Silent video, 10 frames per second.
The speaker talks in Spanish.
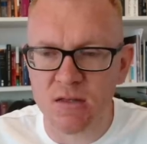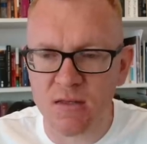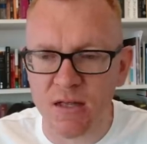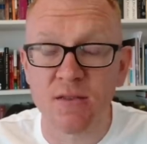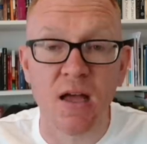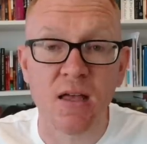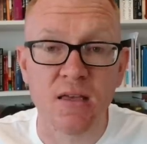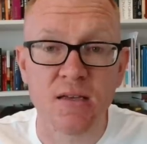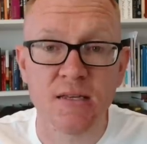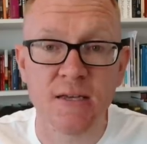tan
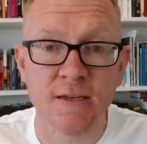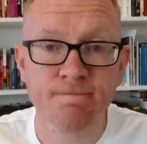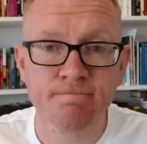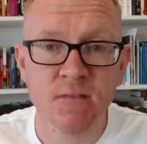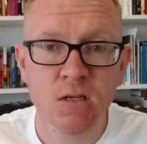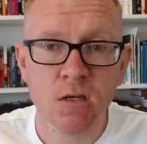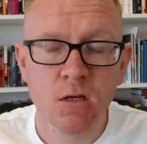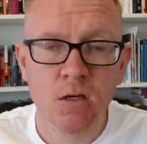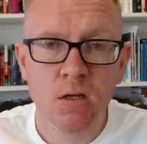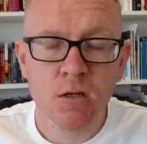trágicas. ¿eh?
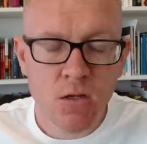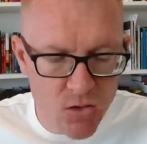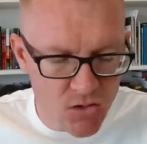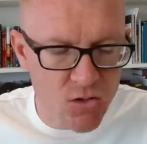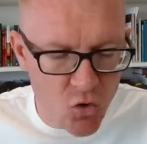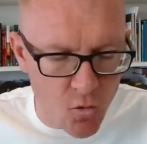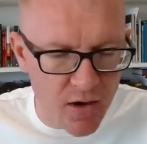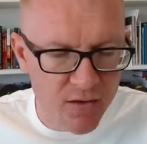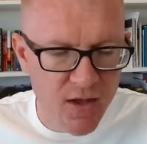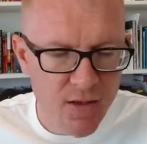Dios nos
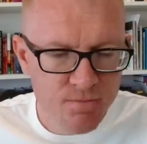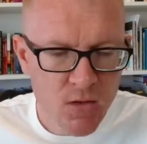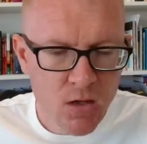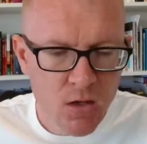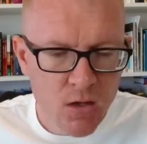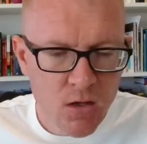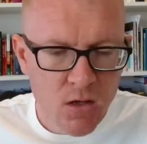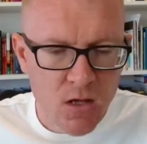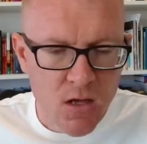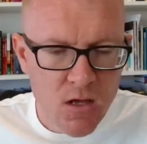guarde
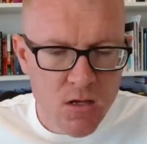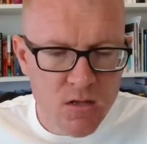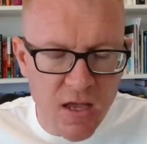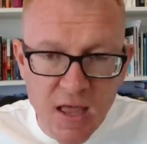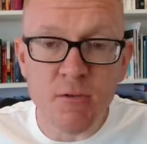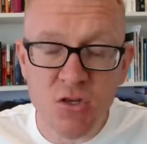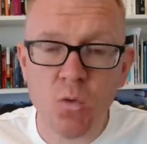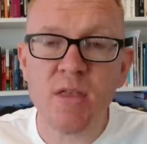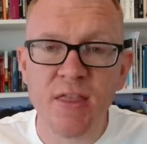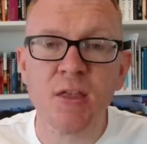y tengamos
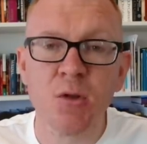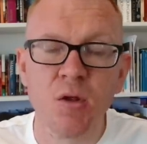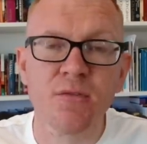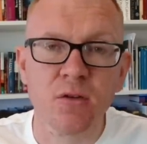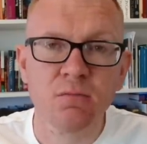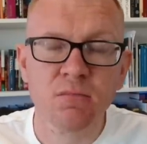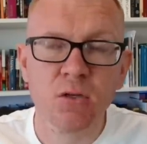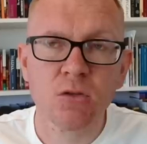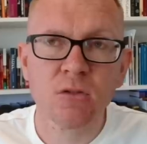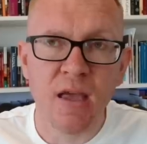cuidado de nuevo,
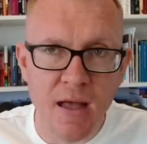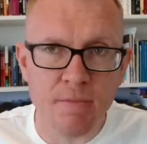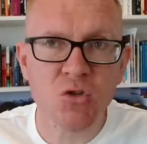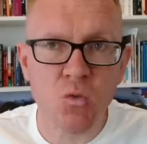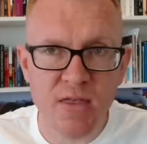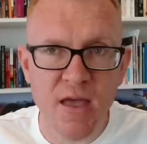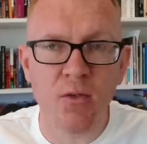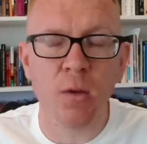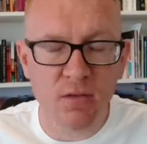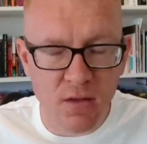¿no? tengamos
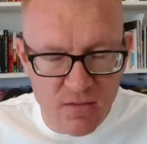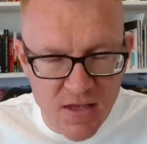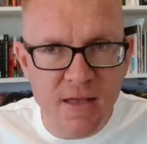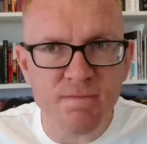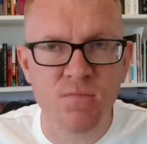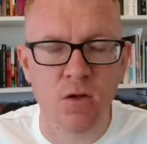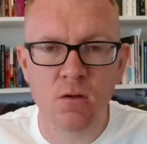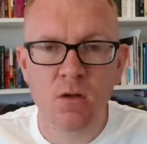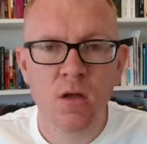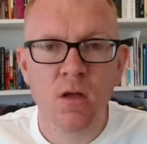cuidado entendiendo
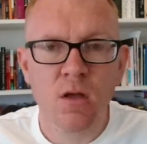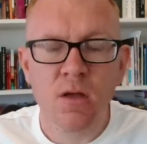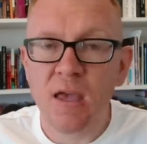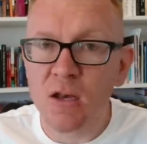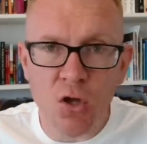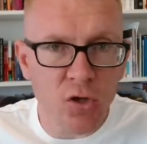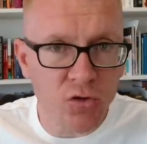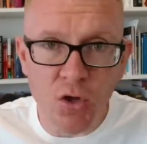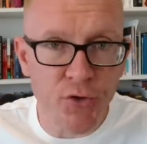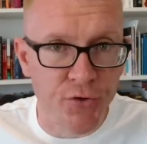que no
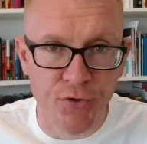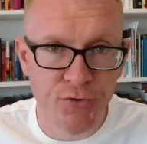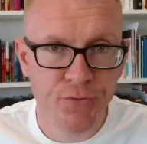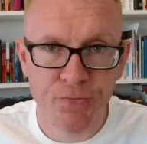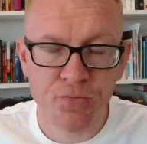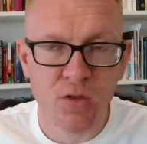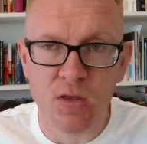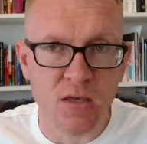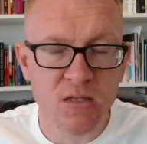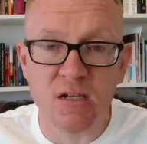todo
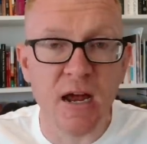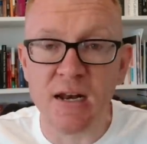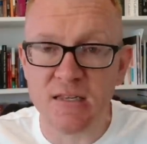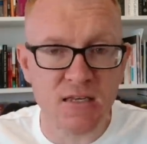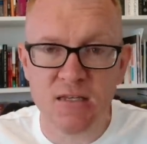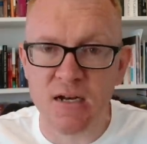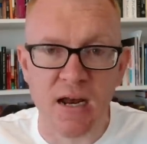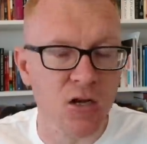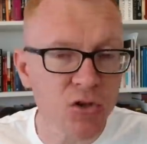Israel es Israel, no